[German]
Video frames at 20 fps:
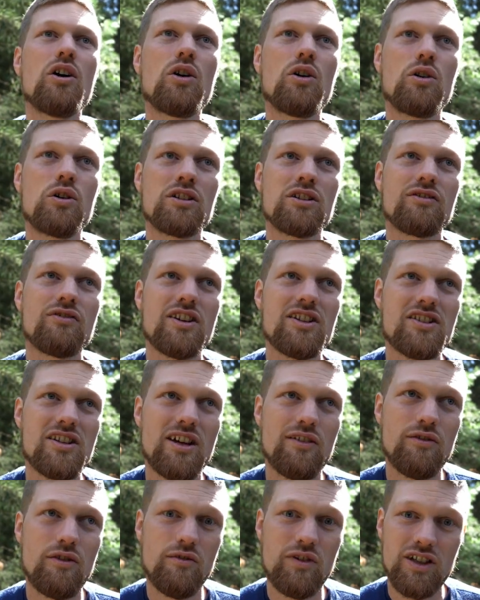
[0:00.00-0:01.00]
Und was
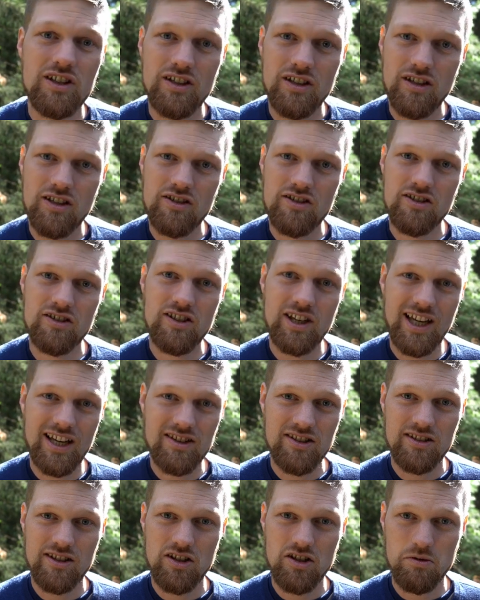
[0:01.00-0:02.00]
dafür wichtig ist, ist
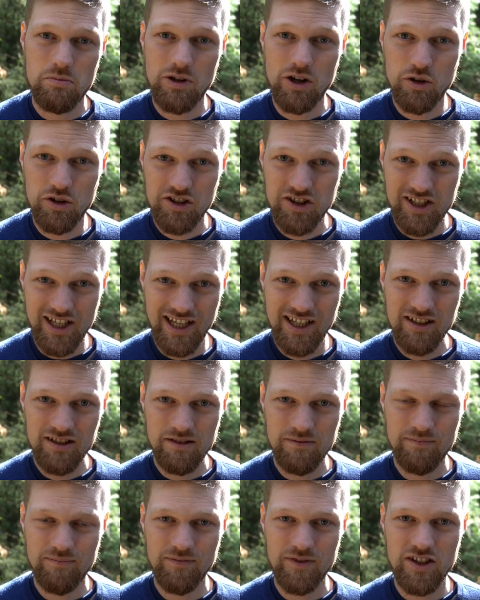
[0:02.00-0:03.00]
erstens, dass es braucht
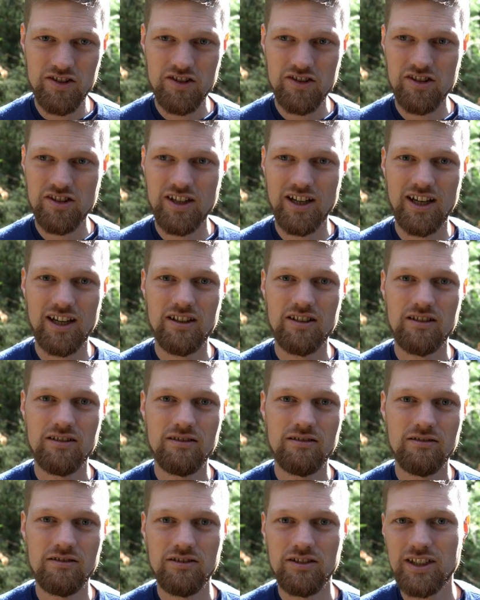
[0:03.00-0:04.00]
Zeit. Das ist
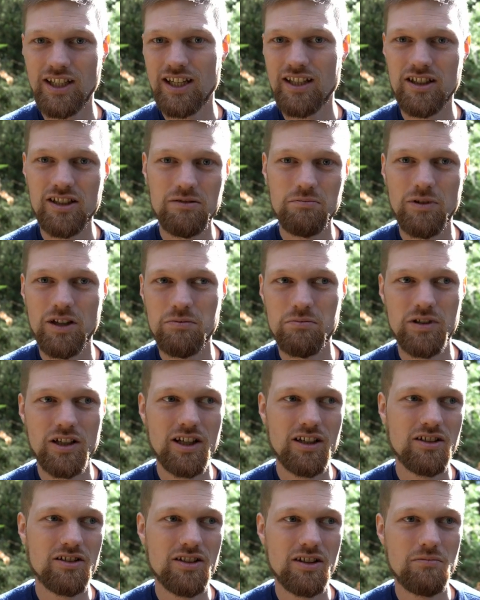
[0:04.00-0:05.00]
kein, yay, ich mache mir
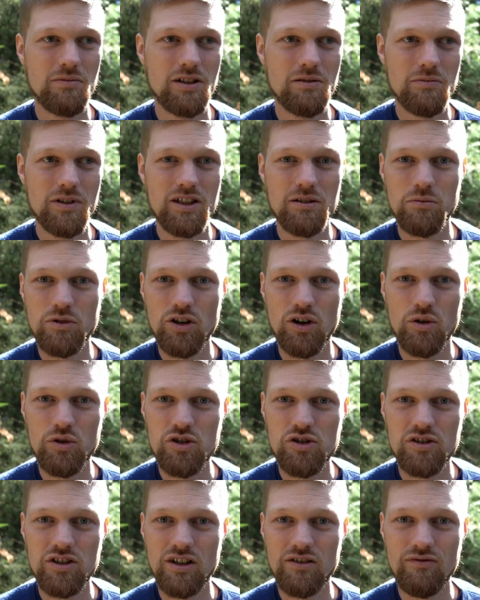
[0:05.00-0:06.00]
einen Termin meinem
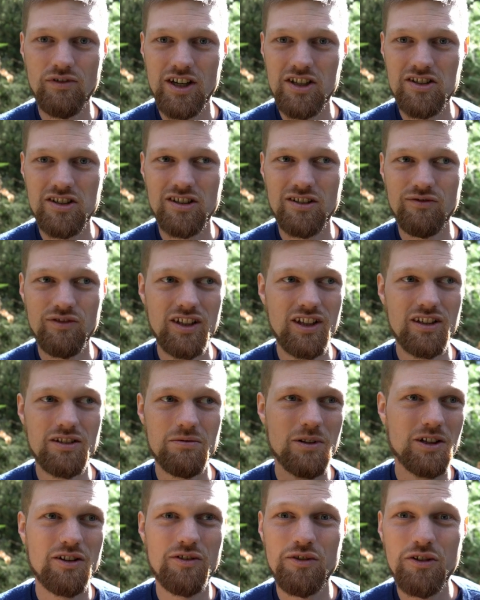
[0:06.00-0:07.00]
Coach und dann weiß ich, wie ich
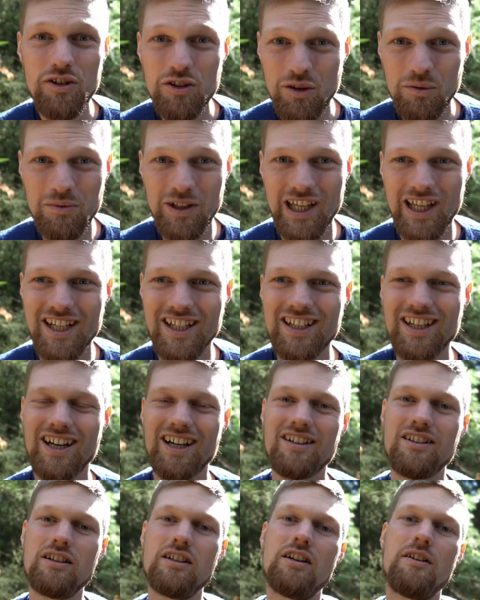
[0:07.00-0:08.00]
mit Gefühlen umgehen
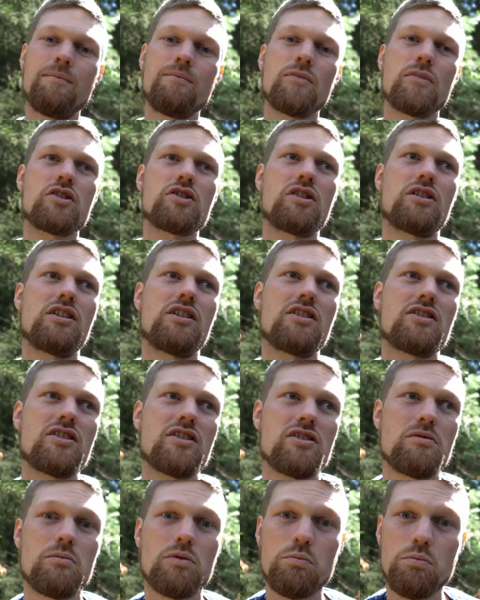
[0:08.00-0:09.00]
kann, sondern es
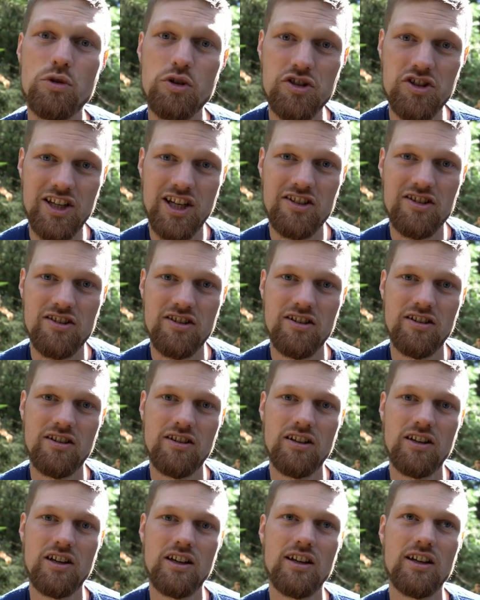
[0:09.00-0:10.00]
ist ein Prozess.
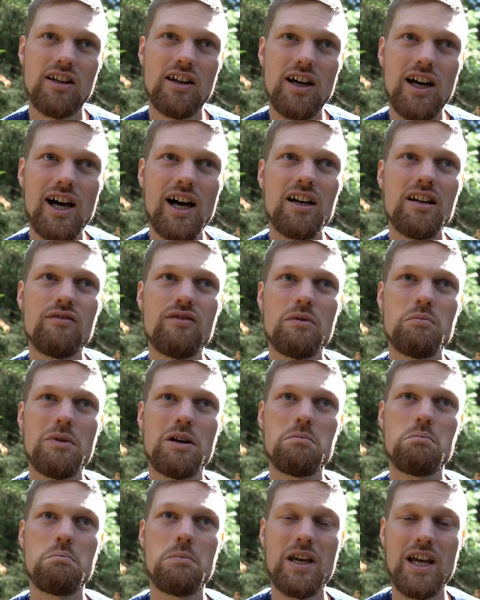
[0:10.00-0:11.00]
Gerade wenn
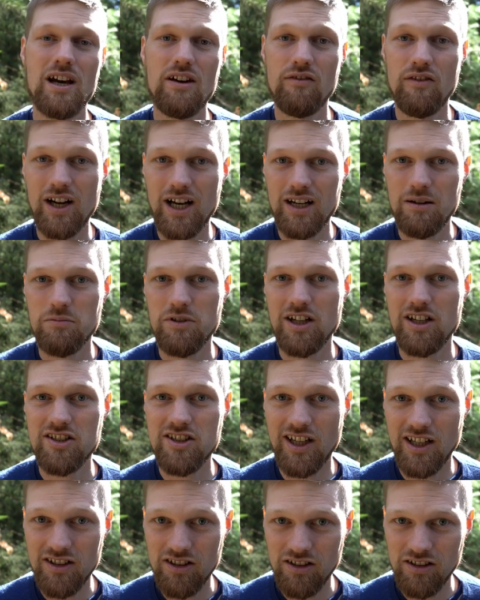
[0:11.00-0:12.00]
man mehr wahrnimmt als
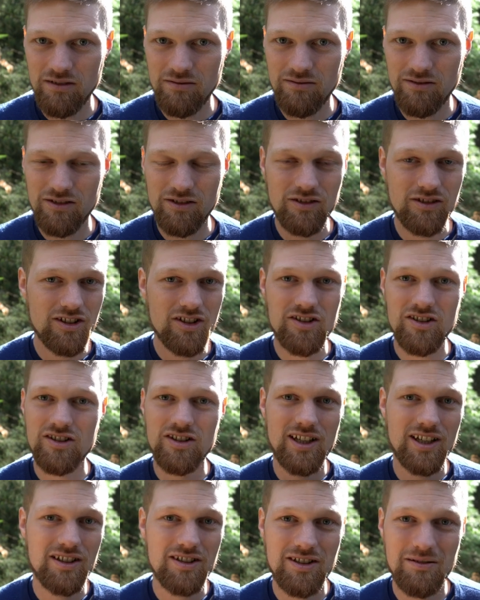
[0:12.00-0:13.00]
andere, und das
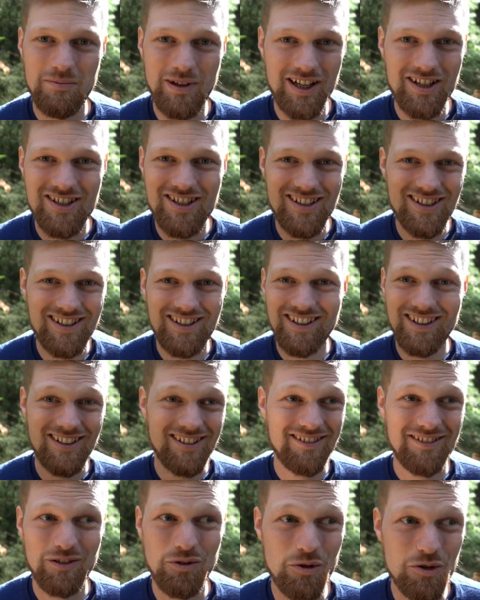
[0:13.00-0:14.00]
sind eigentlich die Menschen, die
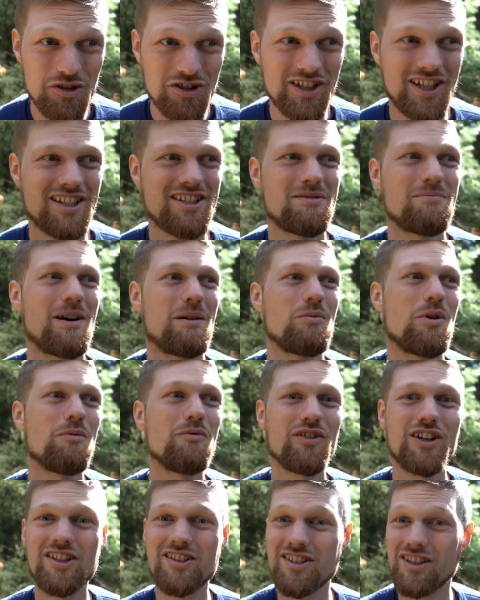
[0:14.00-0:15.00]
großteils in meinem
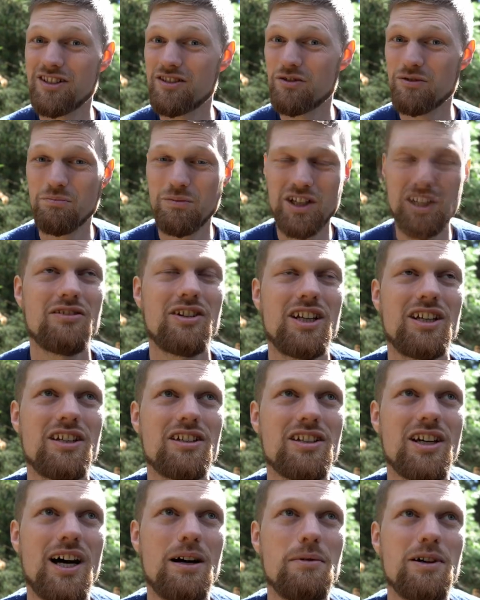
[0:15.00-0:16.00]
Umfeld sind und mit denen
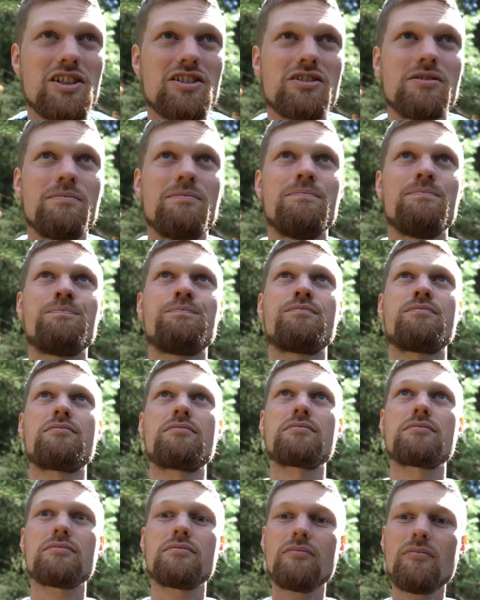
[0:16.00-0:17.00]
ich arbeite,
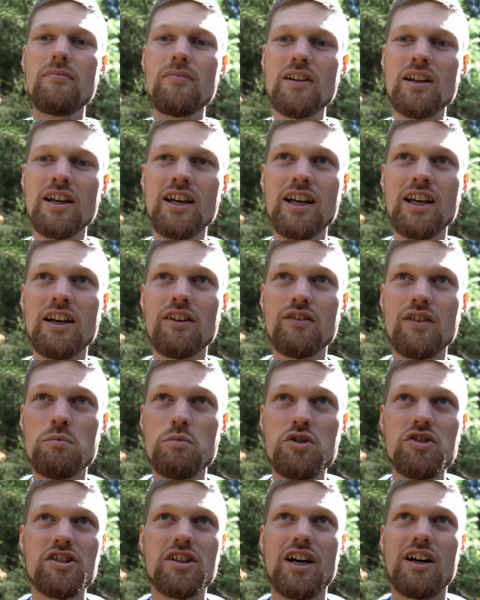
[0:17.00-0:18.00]
wir
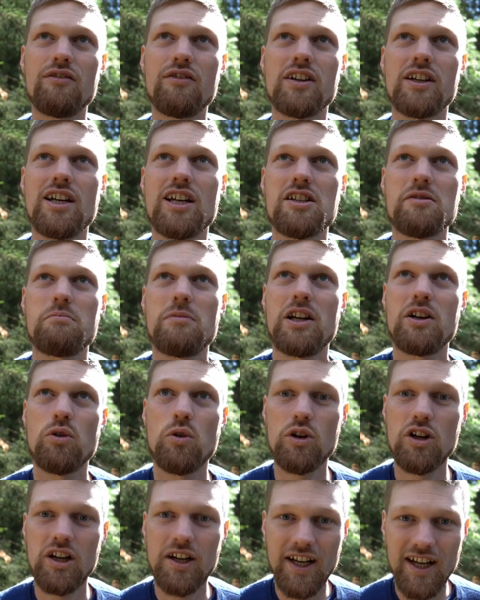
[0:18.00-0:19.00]
müssen einfach erstmal
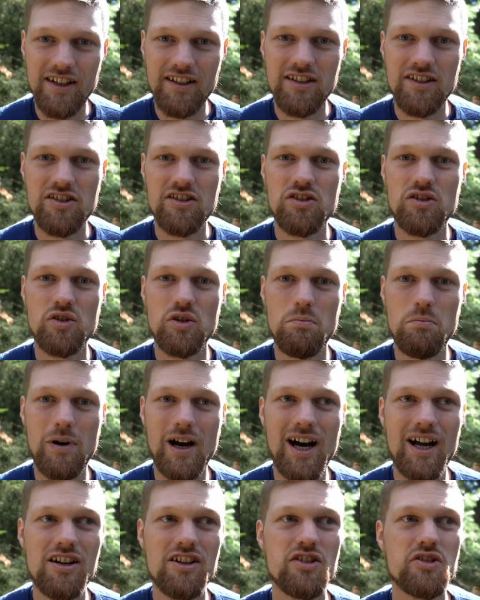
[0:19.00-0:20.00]
neu lernen, dass es
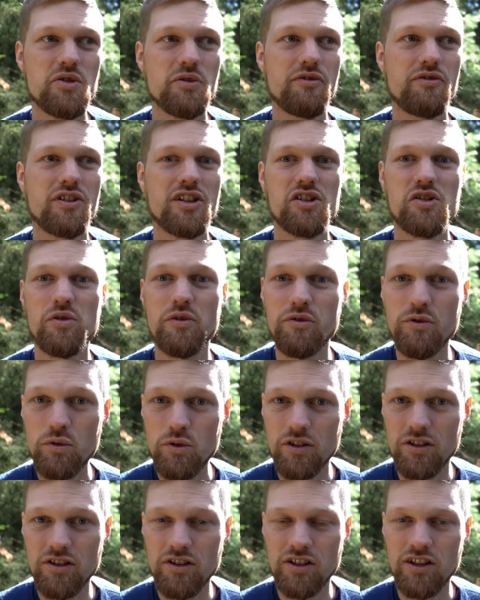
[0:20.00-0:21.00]
normal ist, so viel zu
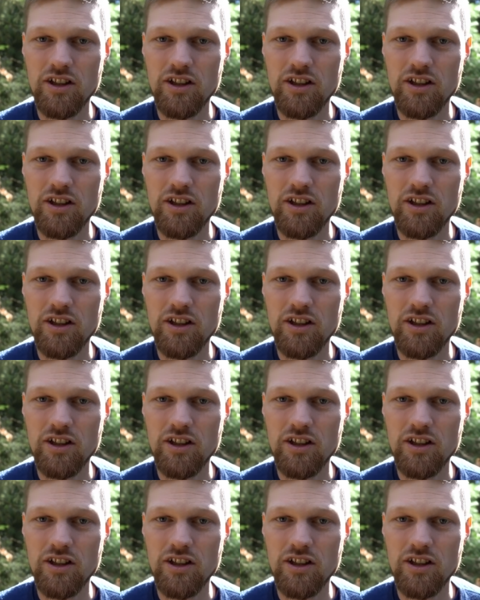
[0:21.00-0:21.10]
fühlen.